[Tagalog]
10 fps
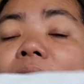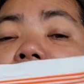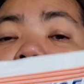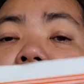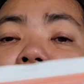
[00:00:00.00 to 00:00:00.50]

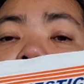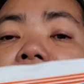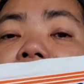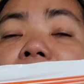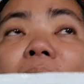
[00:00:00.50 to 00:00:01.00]
Although,
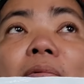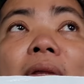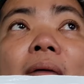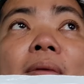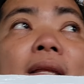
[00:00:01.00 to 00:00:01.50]
alam na
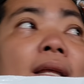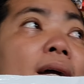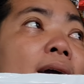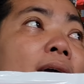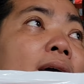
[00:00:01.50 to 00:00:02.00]
po namin na